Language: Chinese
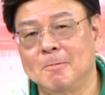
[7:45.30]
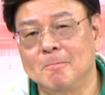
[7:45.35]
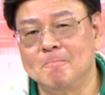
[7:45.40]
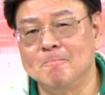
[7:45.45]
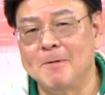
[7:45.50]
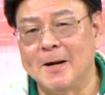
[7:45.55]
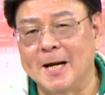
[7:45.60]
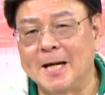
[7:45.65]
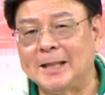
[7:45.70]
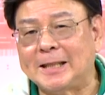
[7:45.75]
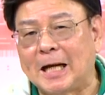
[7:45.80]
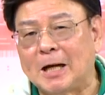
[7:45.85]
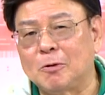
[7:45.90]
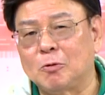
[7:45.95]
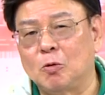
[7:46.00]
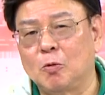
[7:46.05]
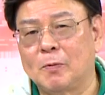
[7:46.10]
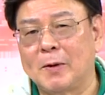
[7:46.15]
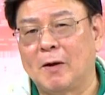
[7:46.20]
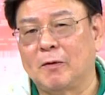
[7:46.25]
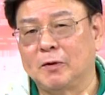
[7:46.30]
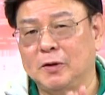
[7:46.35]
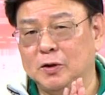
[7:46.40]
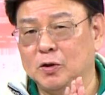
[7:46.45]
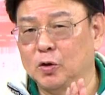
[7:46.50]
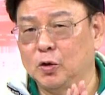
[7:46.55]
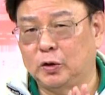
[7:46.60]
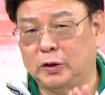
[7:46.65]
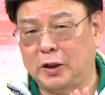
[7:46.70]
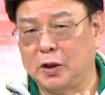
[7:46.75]
每一档股票你
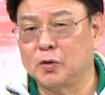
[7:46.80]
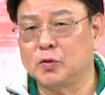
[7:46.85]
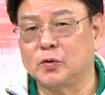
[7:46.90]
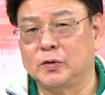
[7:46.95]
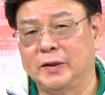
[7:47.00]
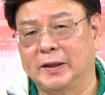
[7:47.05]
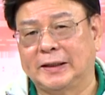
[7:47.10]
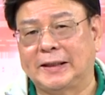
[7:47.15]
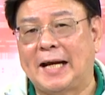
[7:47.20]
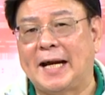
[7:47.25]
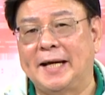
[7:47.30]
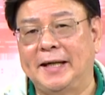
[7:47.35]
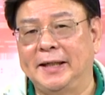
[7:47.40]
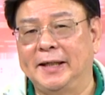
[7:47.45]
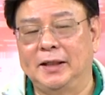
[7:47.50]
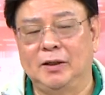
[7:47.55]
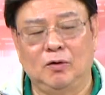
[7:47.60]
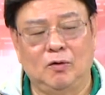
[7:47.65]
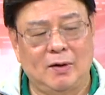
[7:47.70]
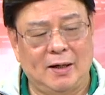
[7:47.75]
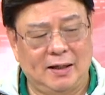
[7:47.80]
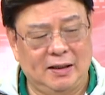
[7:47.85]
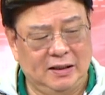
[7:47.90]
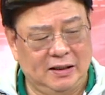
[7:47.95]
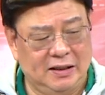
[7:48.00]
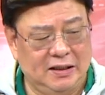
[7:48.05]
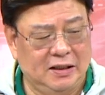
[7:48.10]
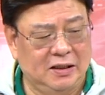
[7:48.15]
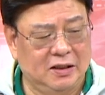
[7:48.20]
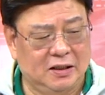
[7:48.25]
就有停损的概念的话，
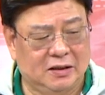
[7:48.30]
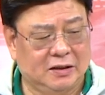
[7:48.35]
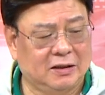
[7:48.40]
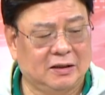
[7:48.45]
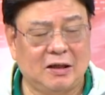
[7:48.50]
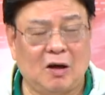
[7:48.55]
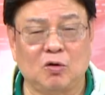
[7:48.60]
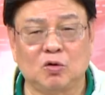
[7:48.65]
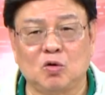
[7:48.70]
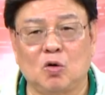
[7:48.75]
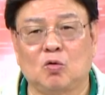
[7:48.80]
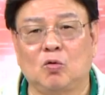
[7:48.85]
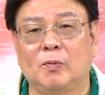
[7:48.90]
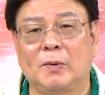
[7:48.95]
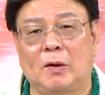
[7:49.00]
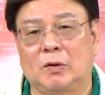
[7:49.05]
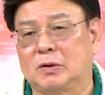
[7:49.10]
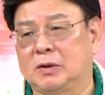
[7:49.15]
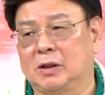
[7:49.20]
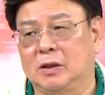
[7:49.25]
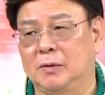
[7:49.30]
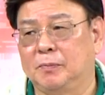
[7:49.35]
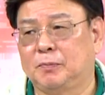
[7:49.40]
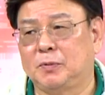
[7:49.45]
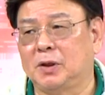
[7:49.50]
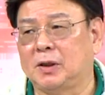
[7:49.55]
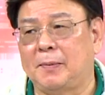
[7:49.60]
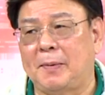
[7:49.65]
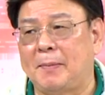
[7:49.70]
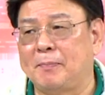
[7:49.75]
你操作股票这个
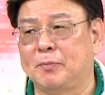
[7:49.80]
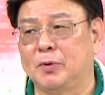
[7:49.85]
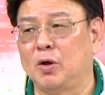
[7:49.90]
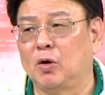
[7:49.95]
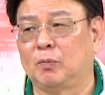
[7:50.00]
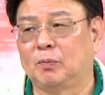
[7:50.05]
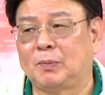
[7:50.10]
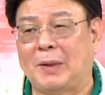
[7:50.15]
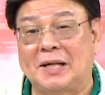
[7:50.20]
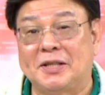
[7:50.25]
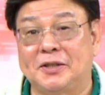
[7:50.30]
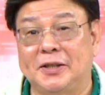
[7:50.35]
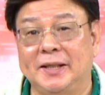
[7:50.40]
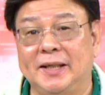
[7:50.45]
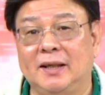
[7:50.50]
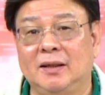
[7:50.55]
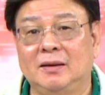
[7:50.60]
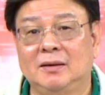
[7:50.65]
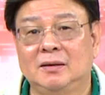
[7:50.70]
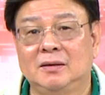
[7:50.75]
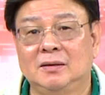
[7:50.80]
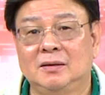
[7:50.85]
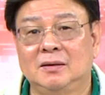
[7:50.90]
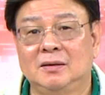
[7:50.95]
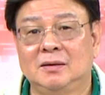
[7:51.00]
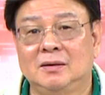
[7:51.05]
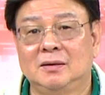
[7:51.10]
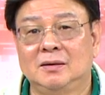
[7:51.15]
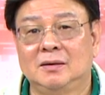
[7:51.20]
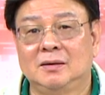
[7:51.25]
这个盘不用担心了，
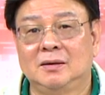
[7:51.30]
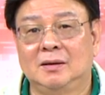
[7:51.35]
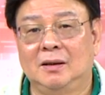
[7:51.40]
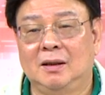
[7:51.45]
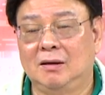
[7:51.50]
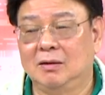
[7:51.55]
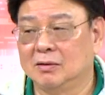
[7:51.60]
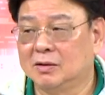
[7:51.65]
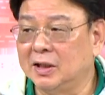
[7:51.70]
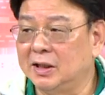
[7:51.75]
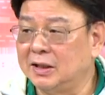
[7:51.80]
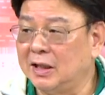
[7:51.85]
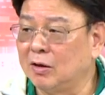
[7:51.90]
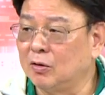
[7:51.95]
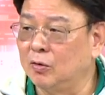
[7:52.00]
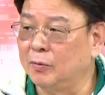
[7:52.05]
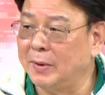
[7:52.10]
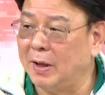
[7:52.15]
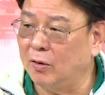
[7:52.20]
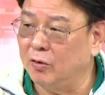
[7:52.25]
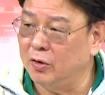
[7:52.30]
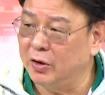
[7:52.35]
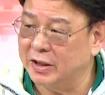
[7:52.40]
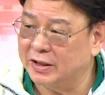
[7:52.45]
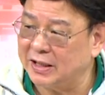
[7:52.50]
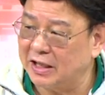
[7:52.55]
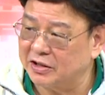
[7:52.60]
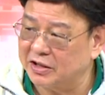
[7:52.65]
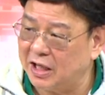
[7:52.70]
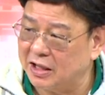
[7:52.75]
哦，这一档股票我也
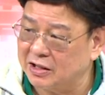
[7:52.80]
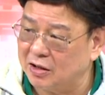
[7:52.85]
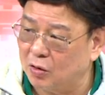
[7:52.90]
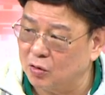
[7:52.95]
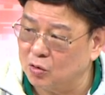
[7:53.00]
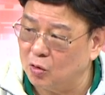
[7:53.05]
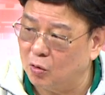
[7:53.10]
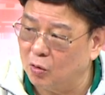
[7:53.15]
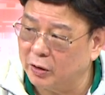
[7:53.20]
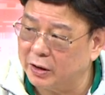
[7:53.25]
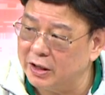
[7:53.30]
上下操作，我